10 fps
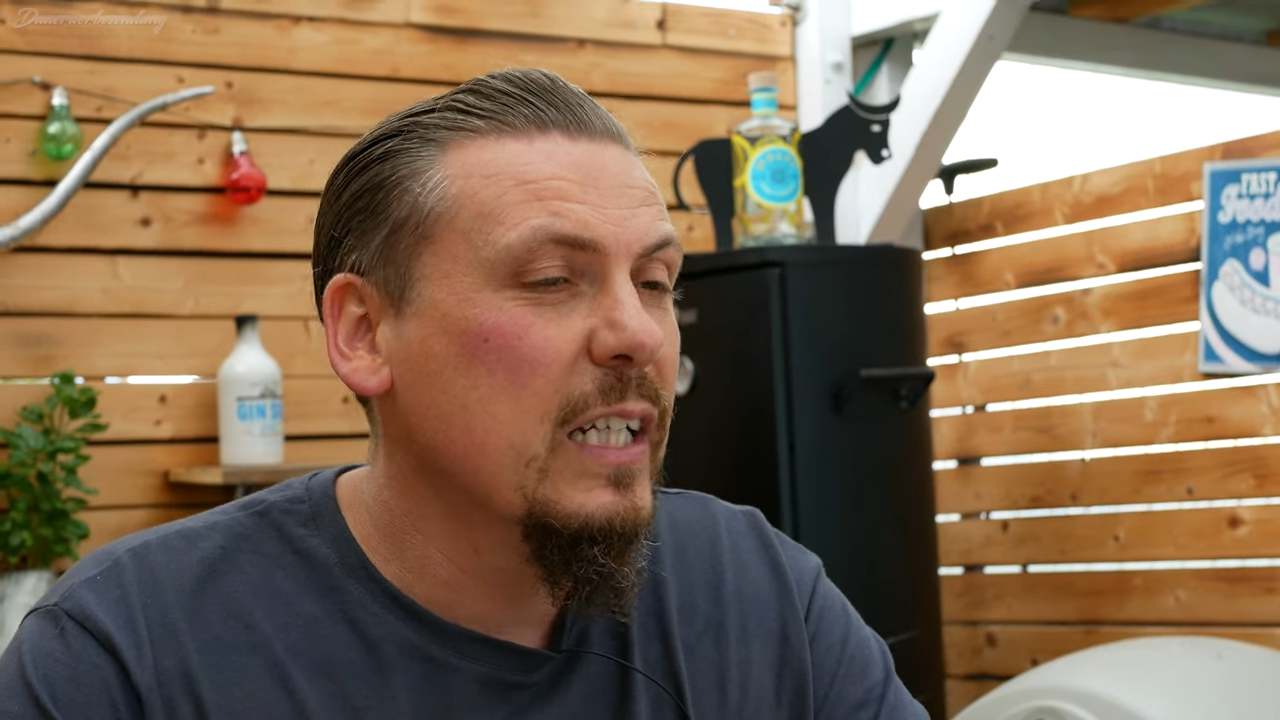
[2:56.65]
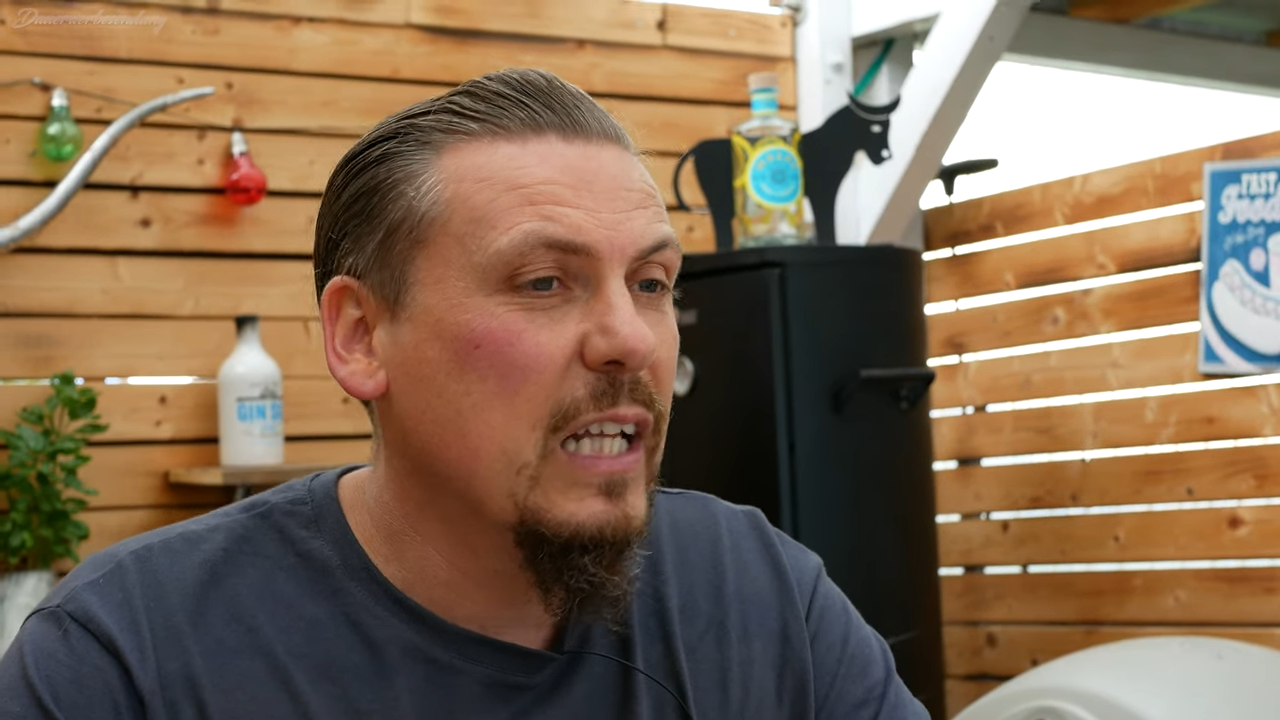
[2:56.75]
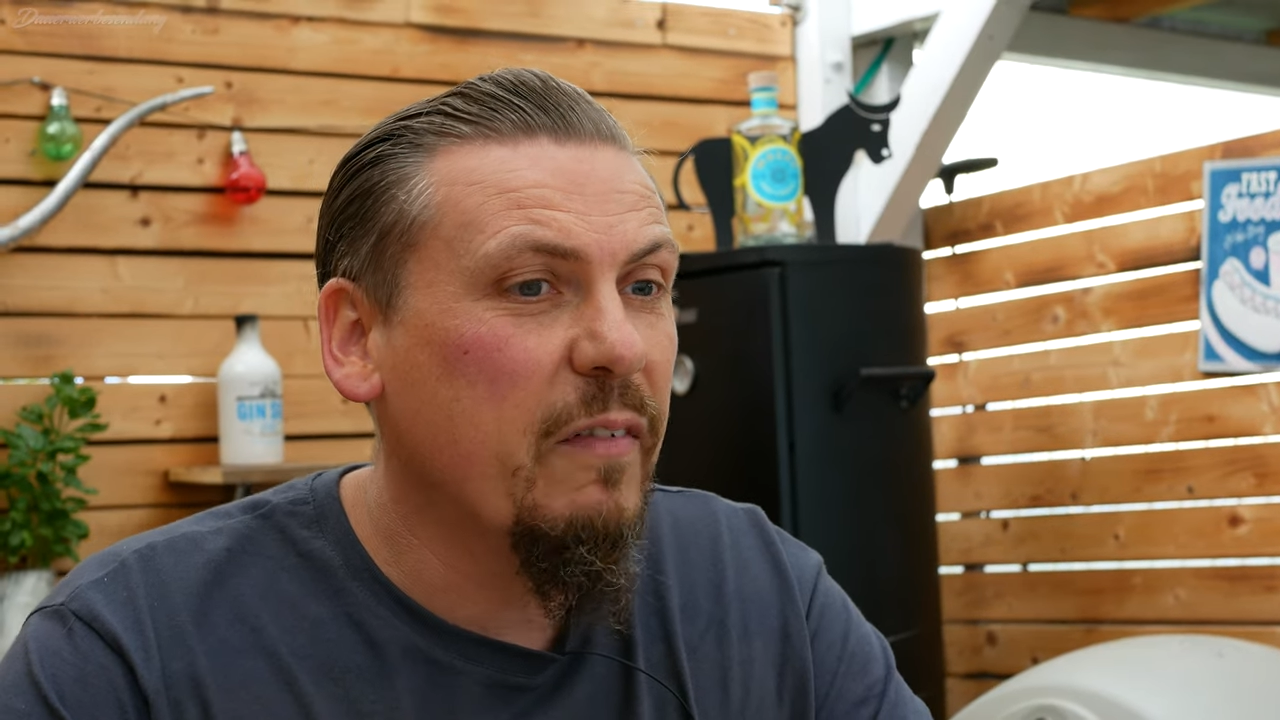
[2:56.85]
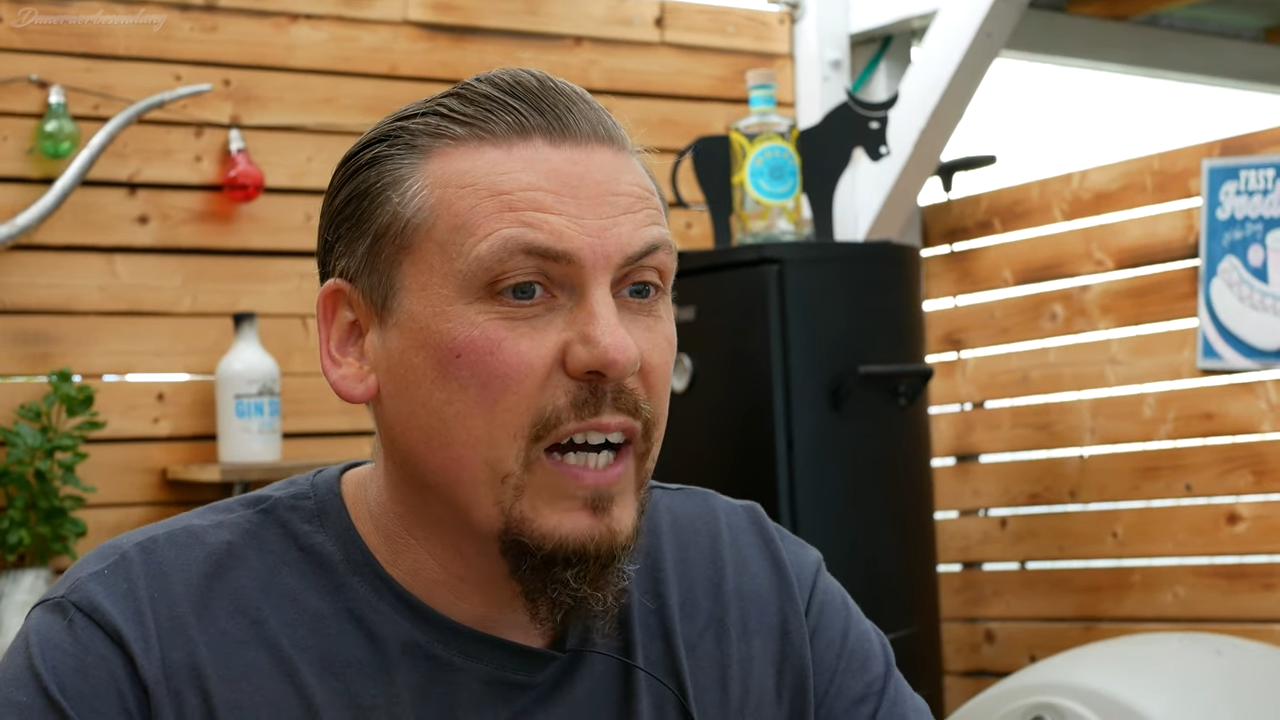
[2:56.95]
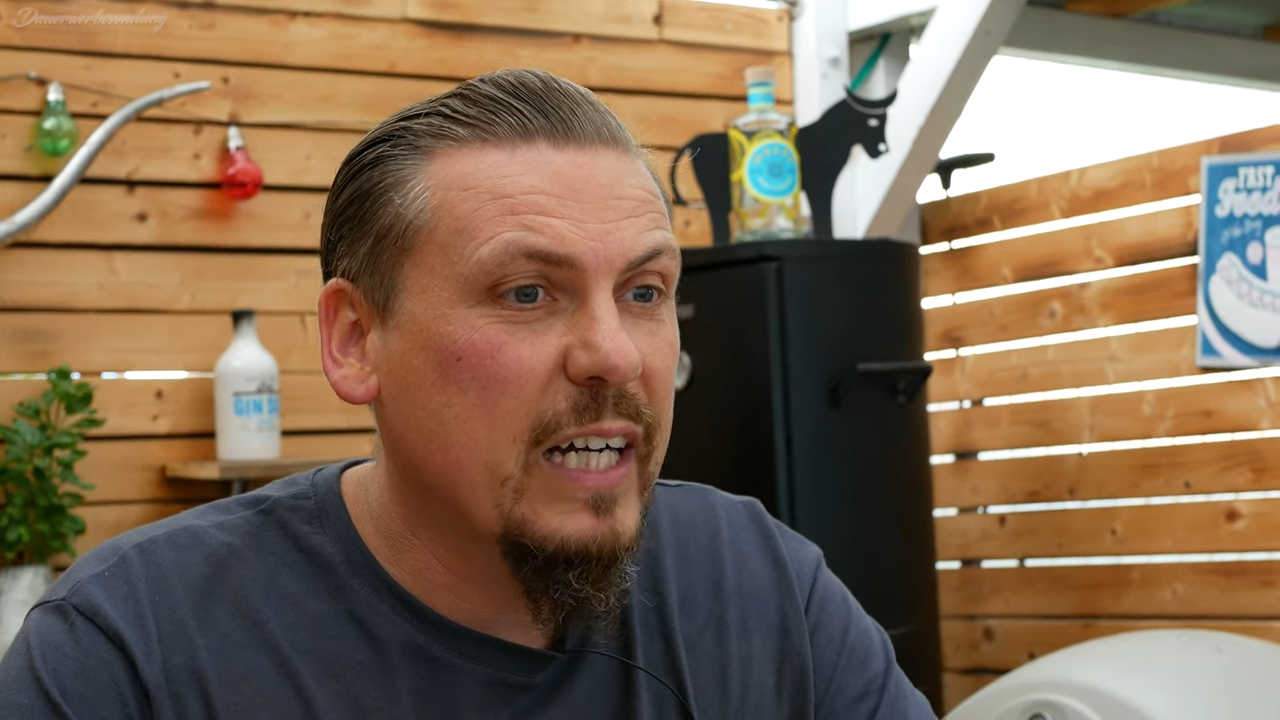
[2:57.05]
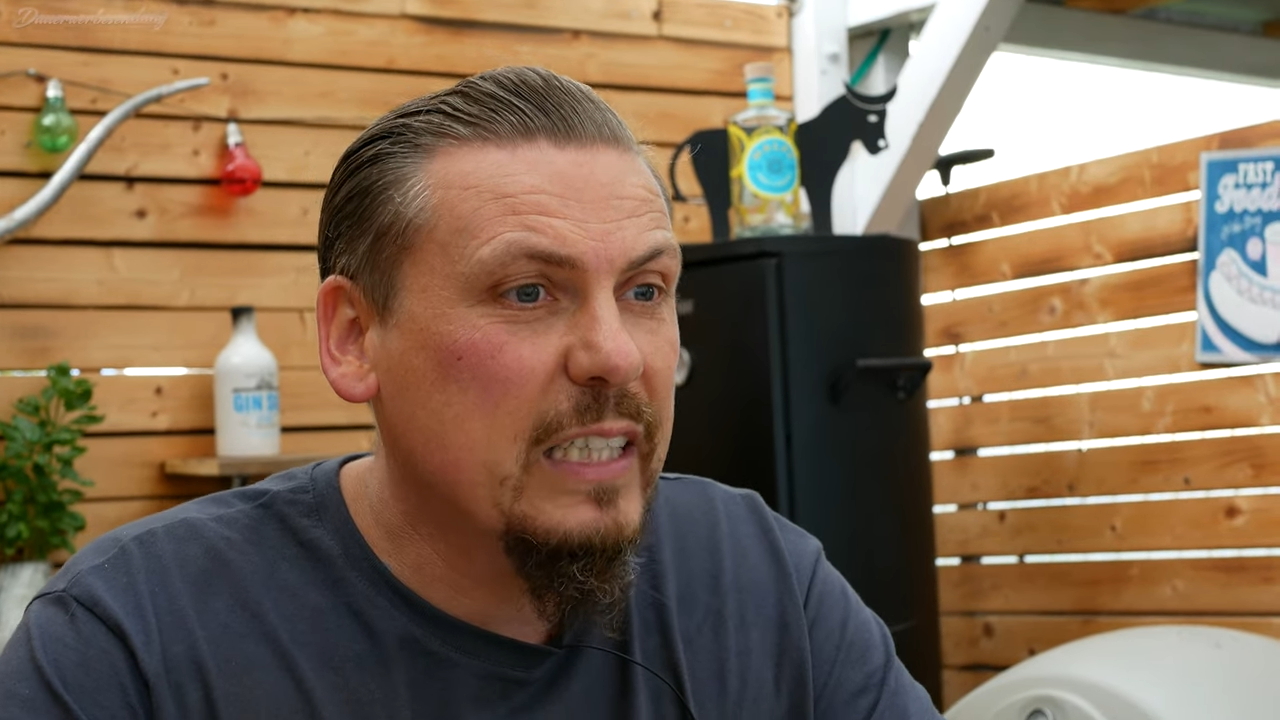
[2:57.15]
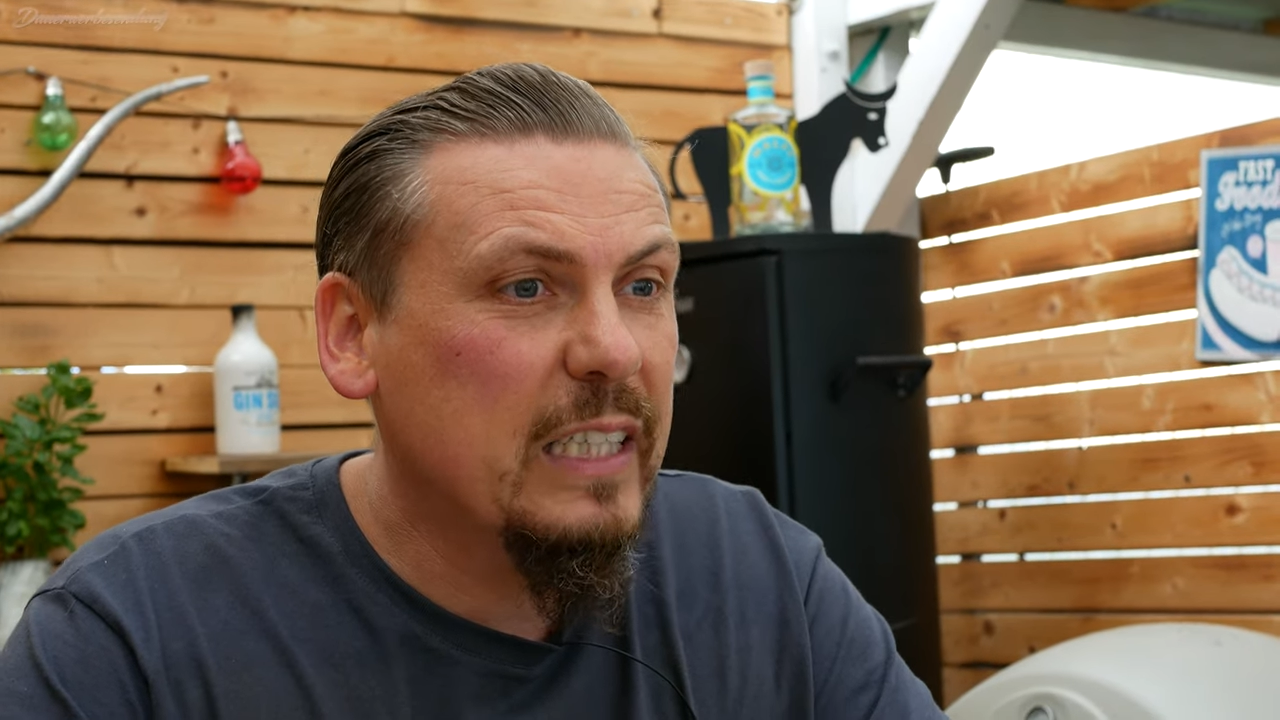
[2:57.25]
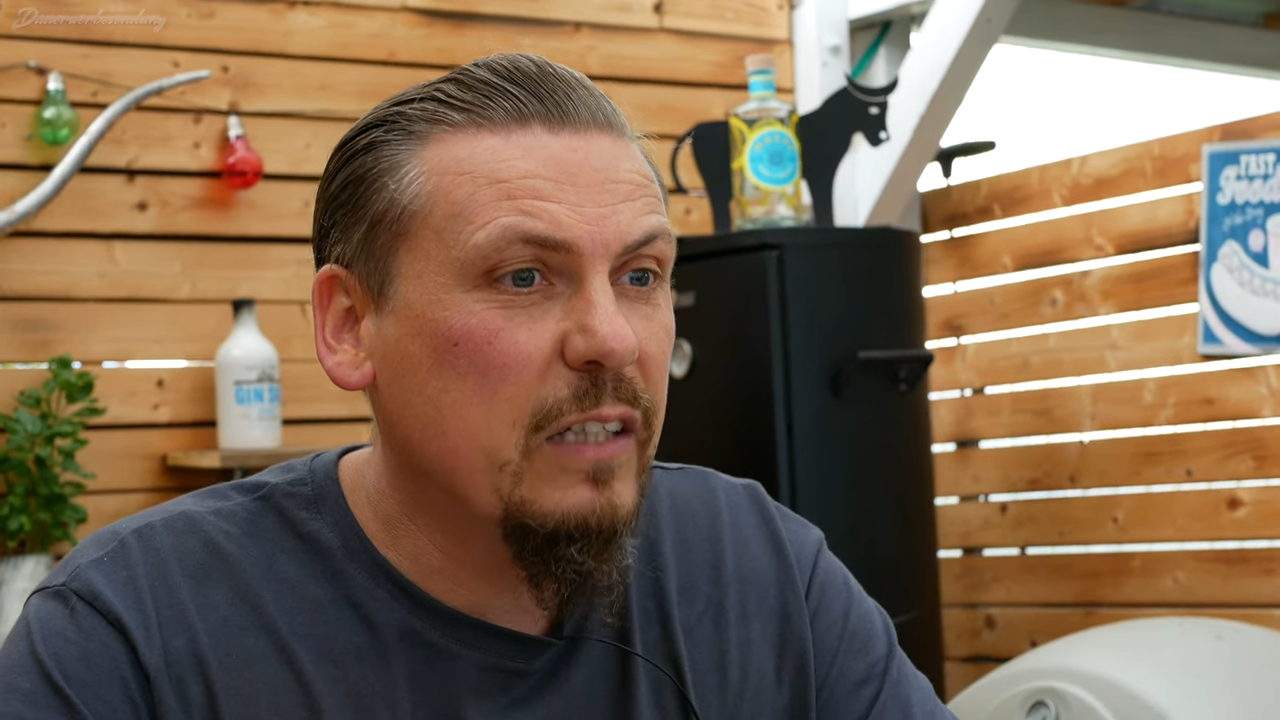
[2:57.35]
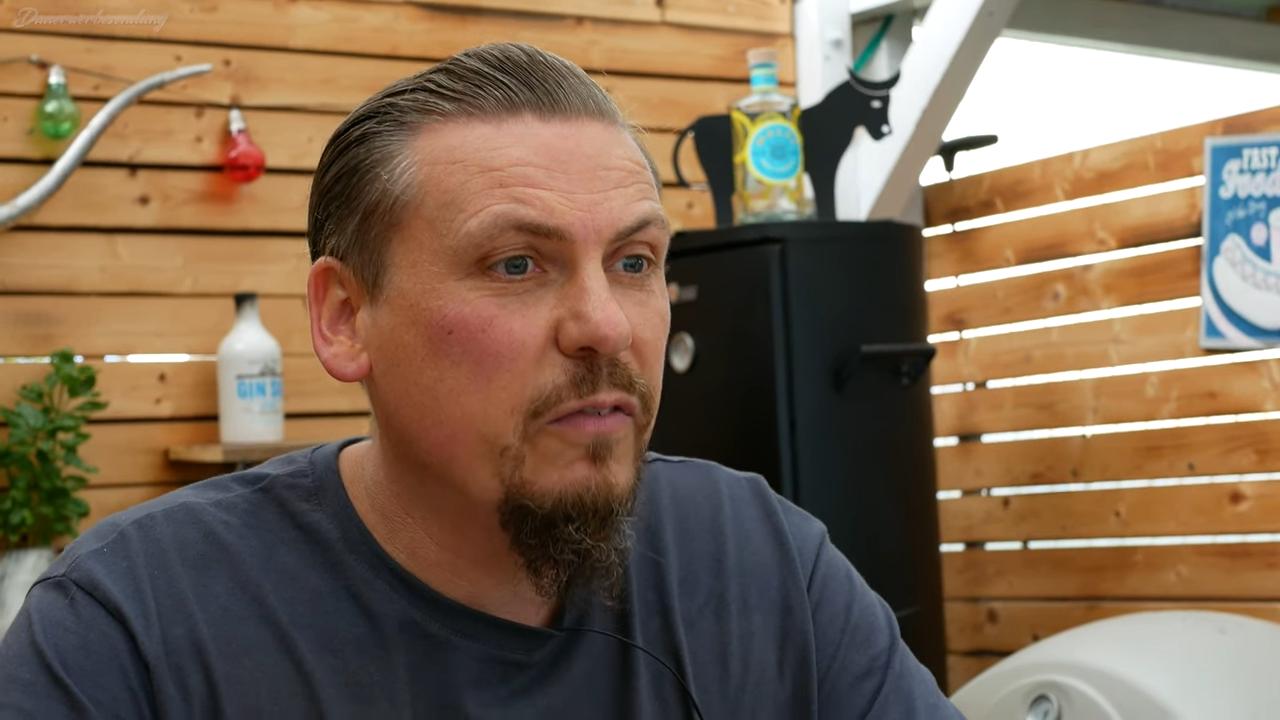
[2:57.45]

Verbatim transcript: Da war richtig